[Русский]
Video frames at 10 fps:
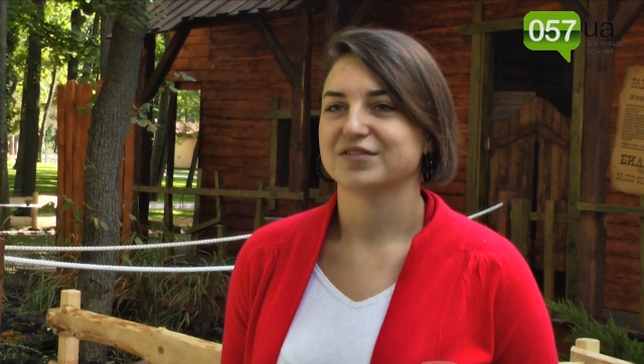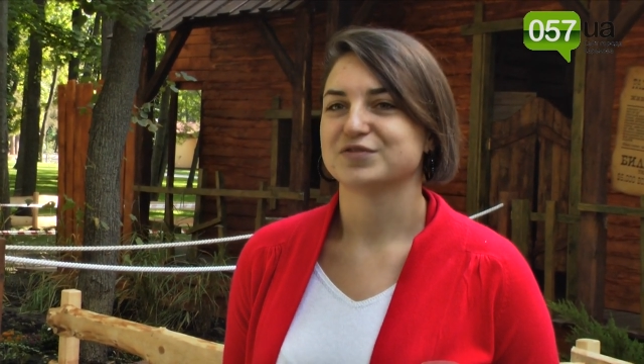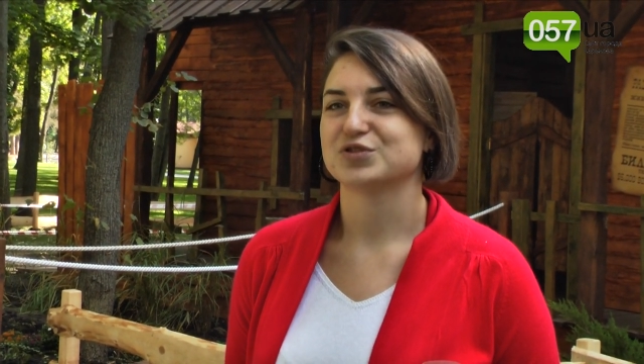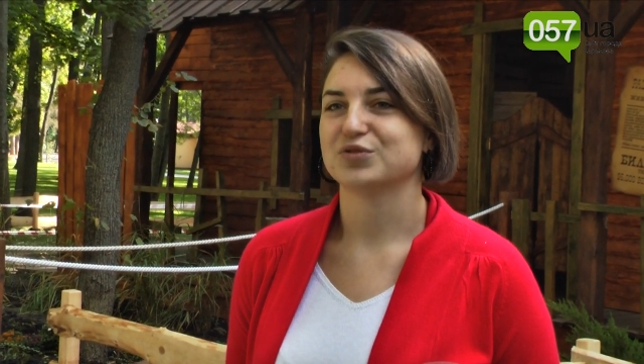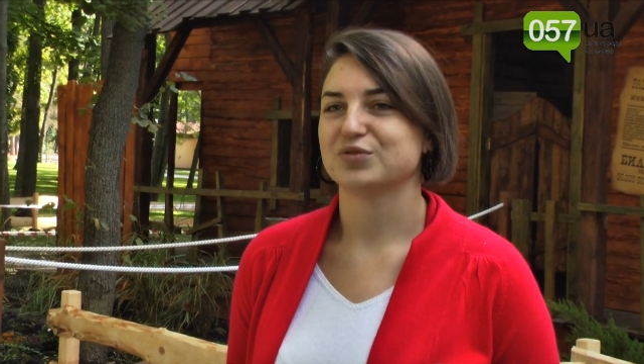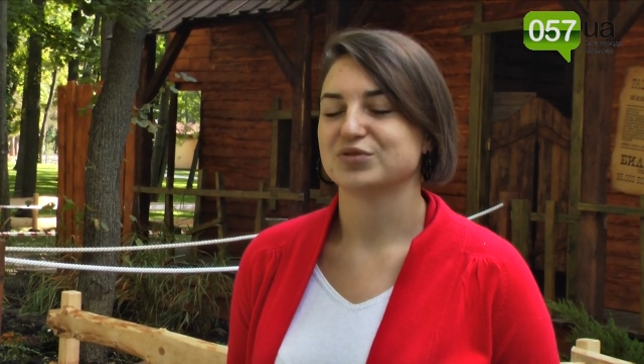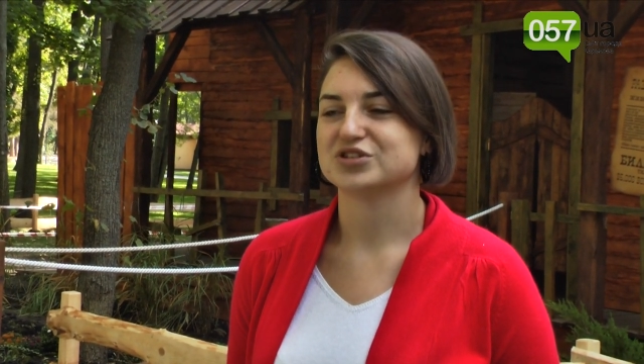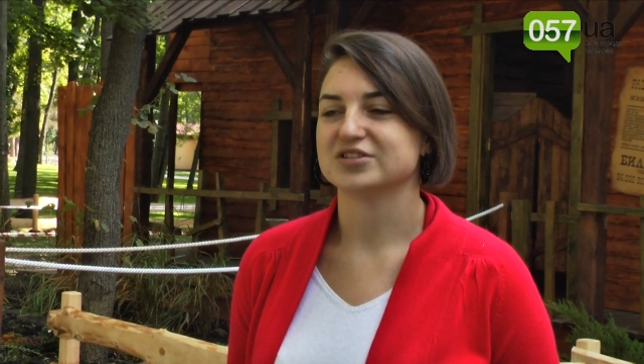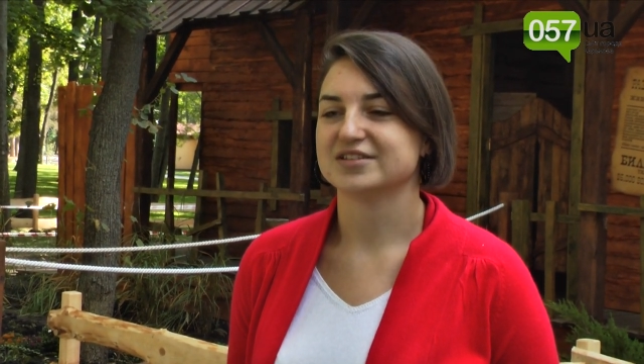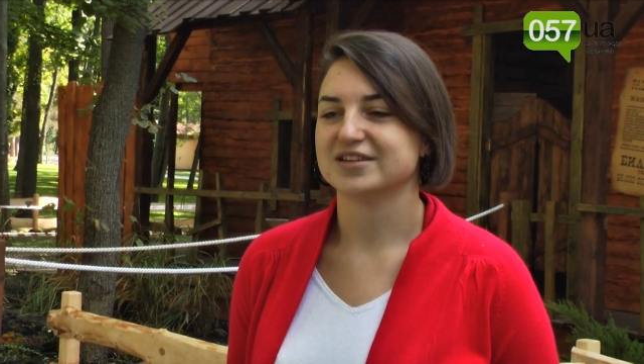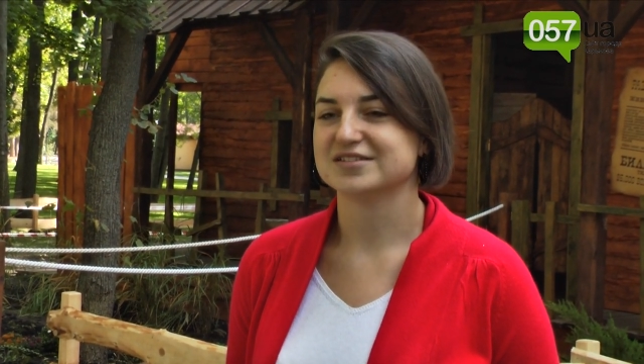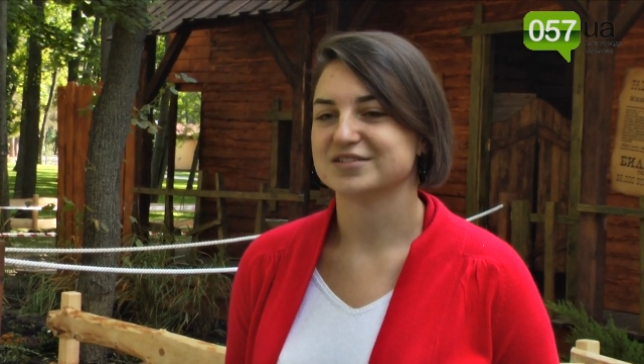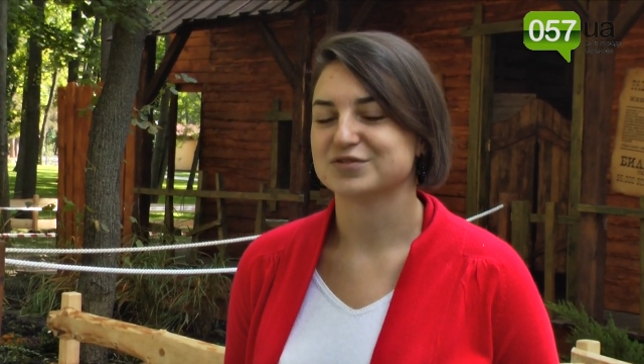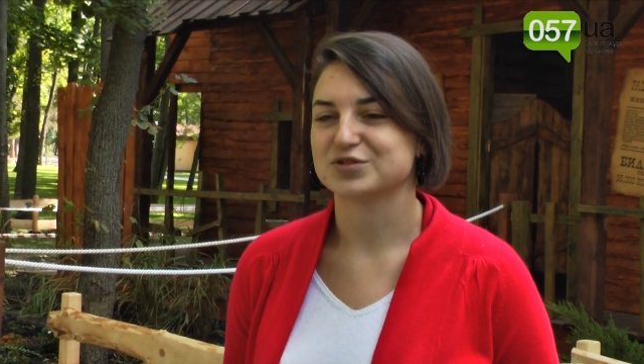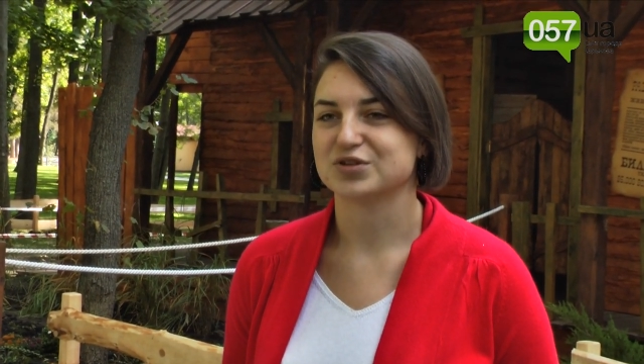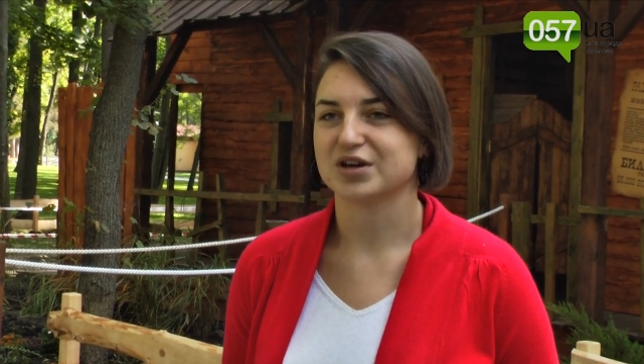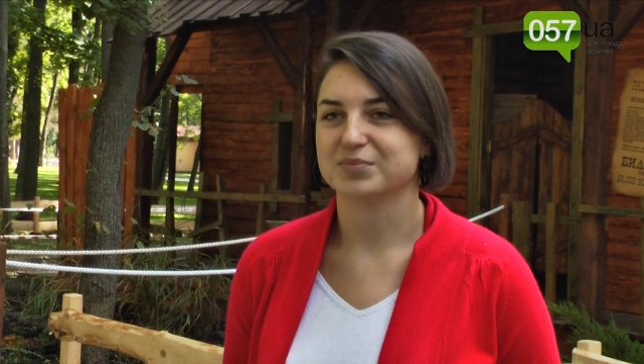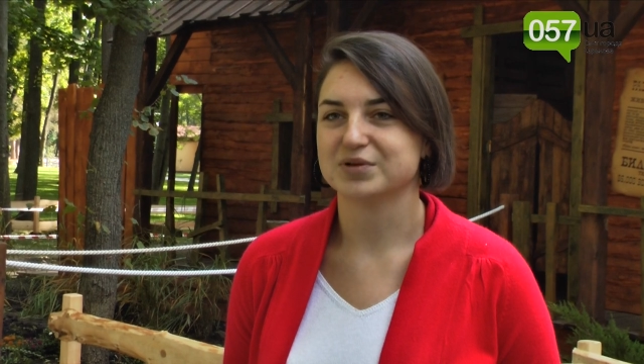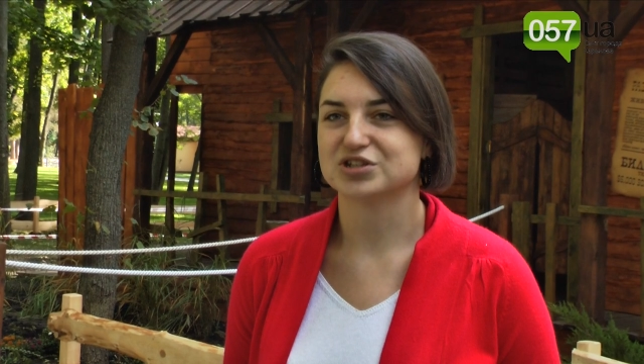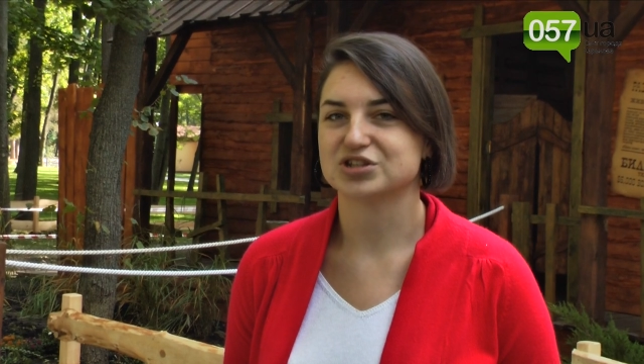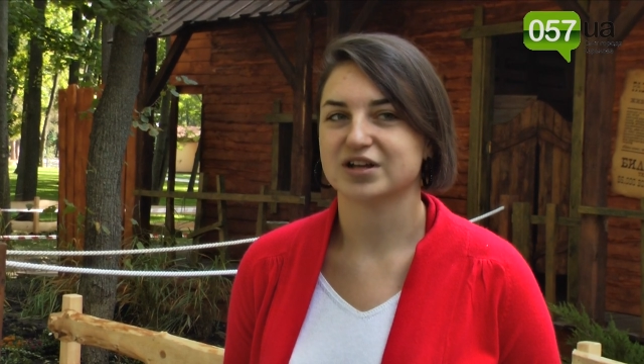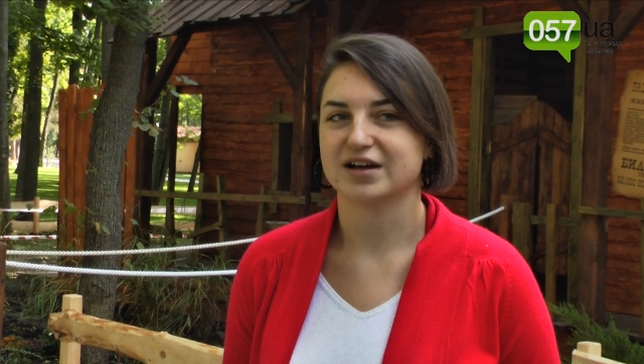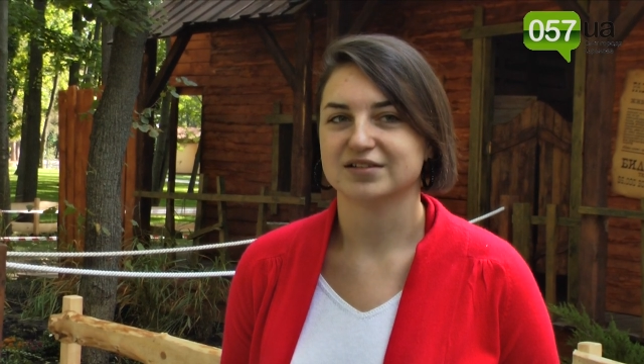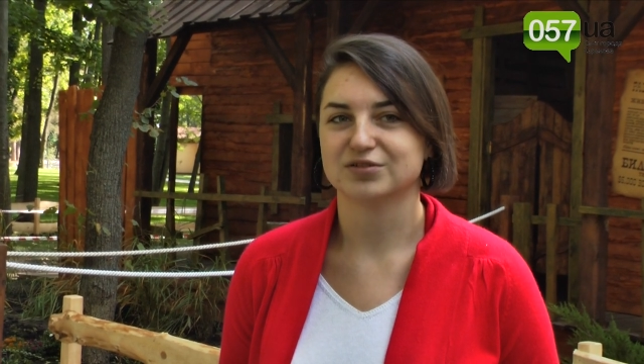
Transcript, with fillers: Все очень интересно, все необычно.